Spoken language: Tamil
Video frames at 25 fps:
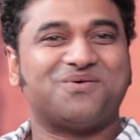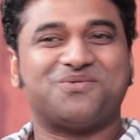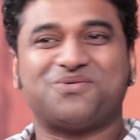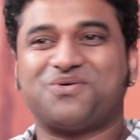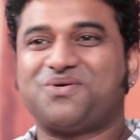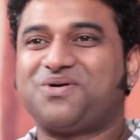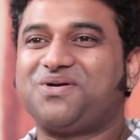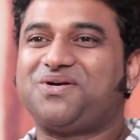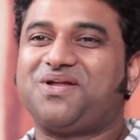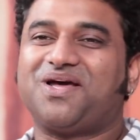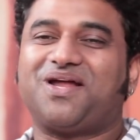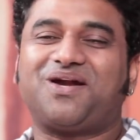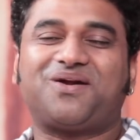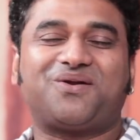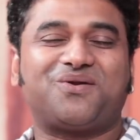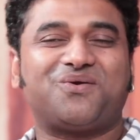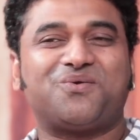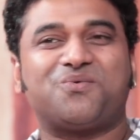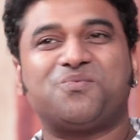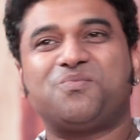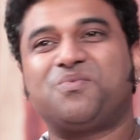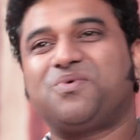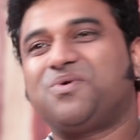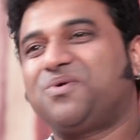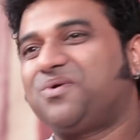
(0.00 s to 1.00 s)
சொல்லிட்டு
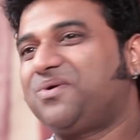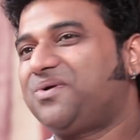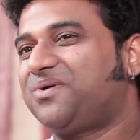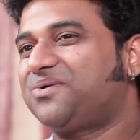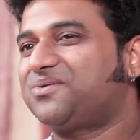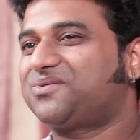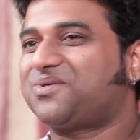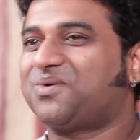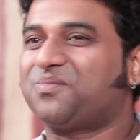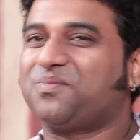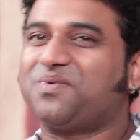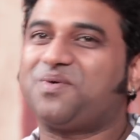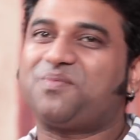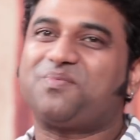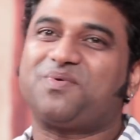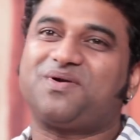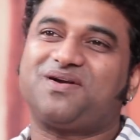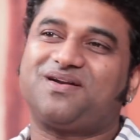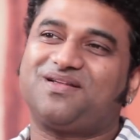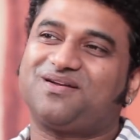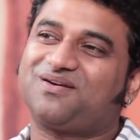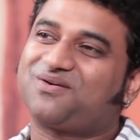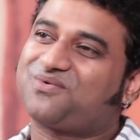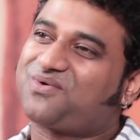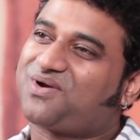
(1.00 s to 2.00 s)
டேரக்டர் ரொம்ப என்ன செம்மையாக
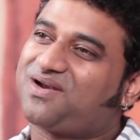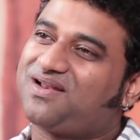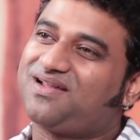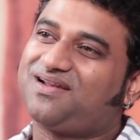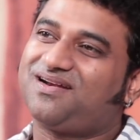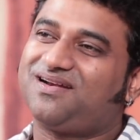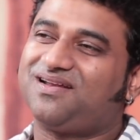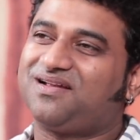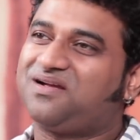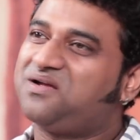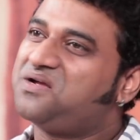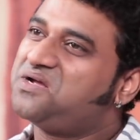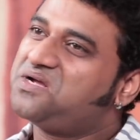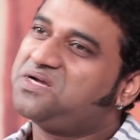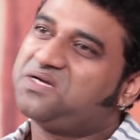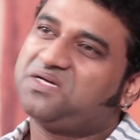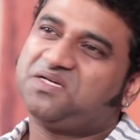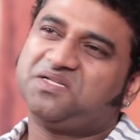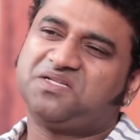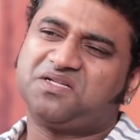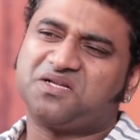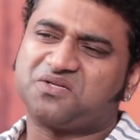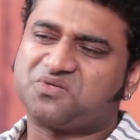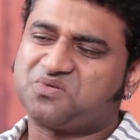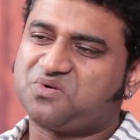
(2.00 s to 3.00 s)
பண்ணிட்டியா கலக்கிட்டியா
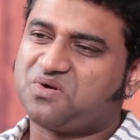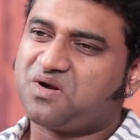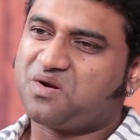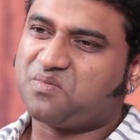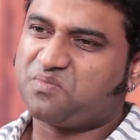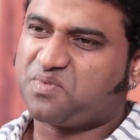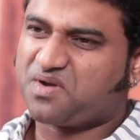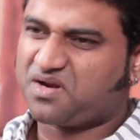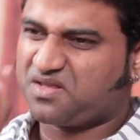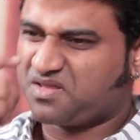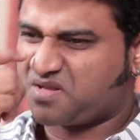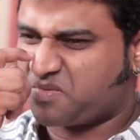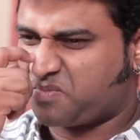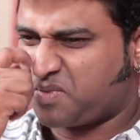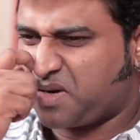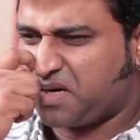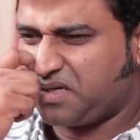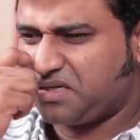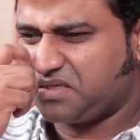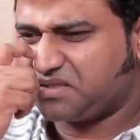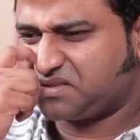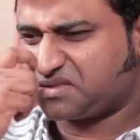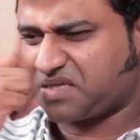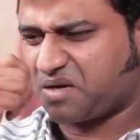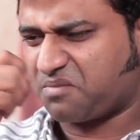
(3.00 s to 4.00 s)
இது நான் சொல்கிறேன் பாரு இந்த
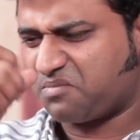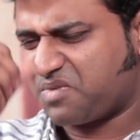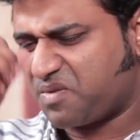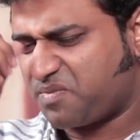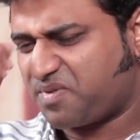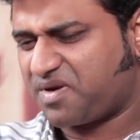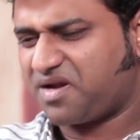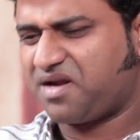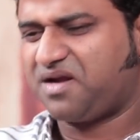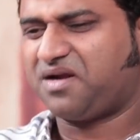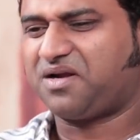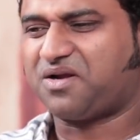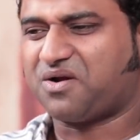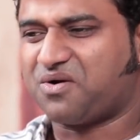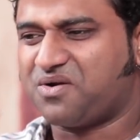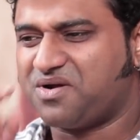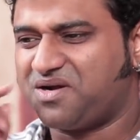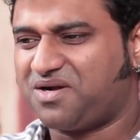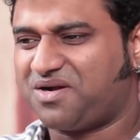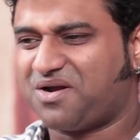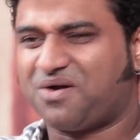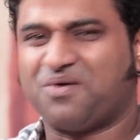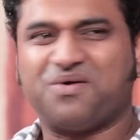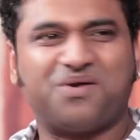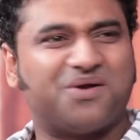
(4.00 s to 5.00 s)
பாட்டு செம்ம பெரிய ஹிட் ஆகும்
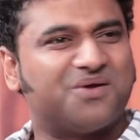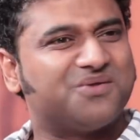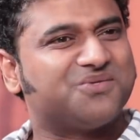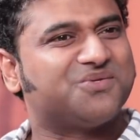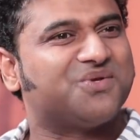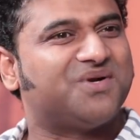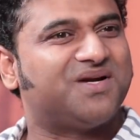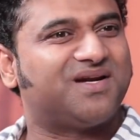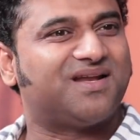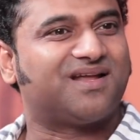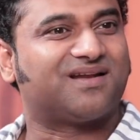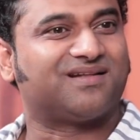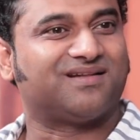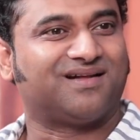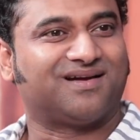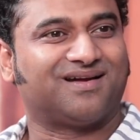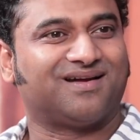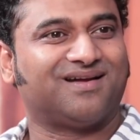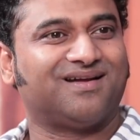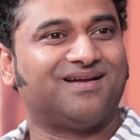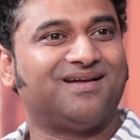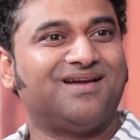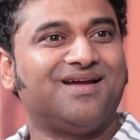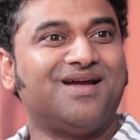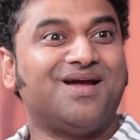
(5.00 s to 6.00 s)
ஹிட் ஆகும் ஹிட் ஆகும் சொல்லிட்டே
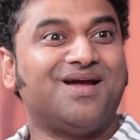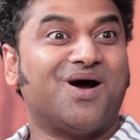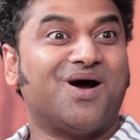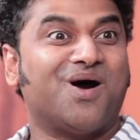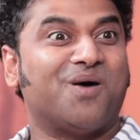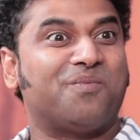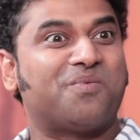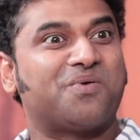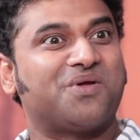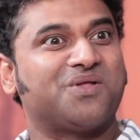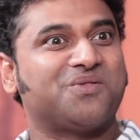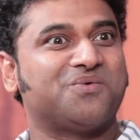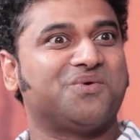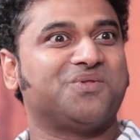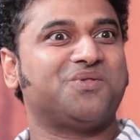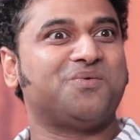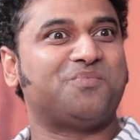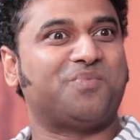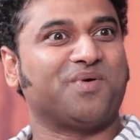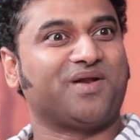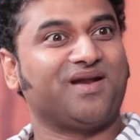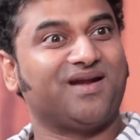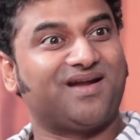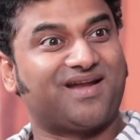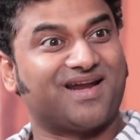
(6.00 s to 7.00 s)
இருந்தாங்க அப்புறம் அது வந்து
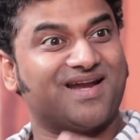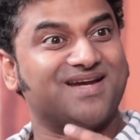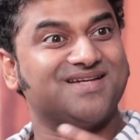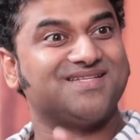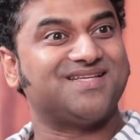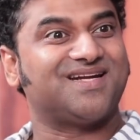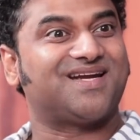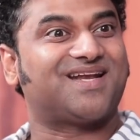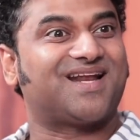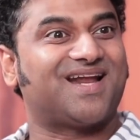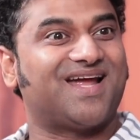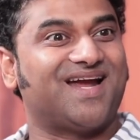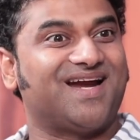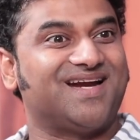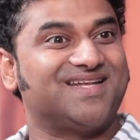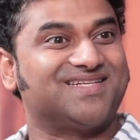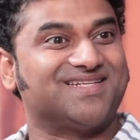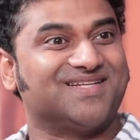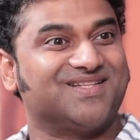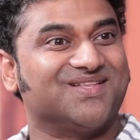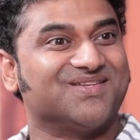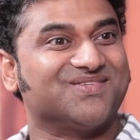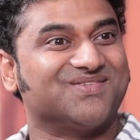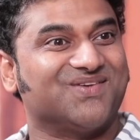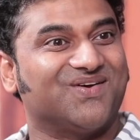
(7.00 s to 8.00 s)
பெரிய ட்ரெண்ட் செட்டராக
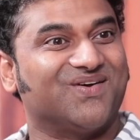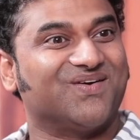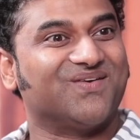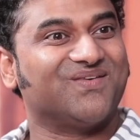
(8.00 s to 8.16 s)
ஆயிடுச்சு